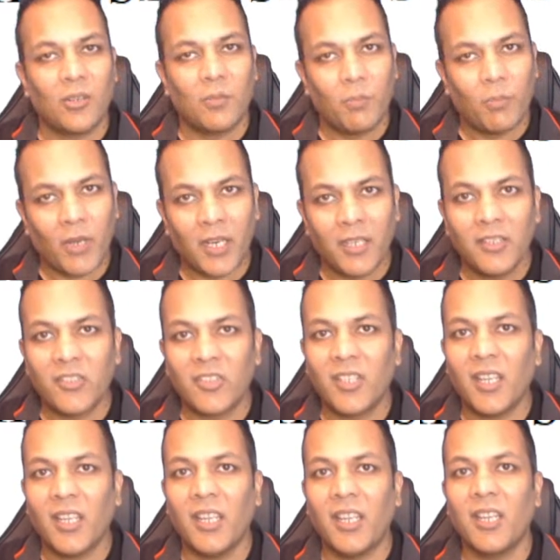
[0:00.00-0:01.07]
पार्ट्स
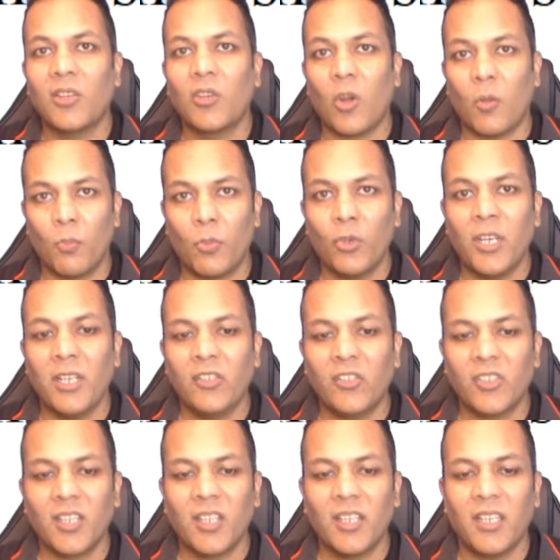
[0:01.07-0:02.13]
क्या हैं कंपोनेंट्स
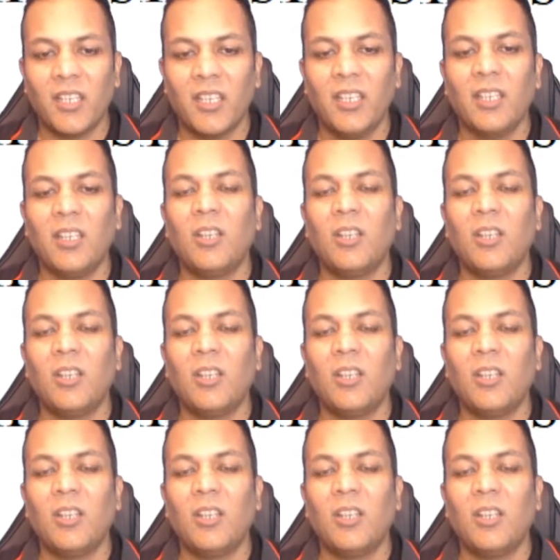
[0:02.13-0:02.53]
क्या हैं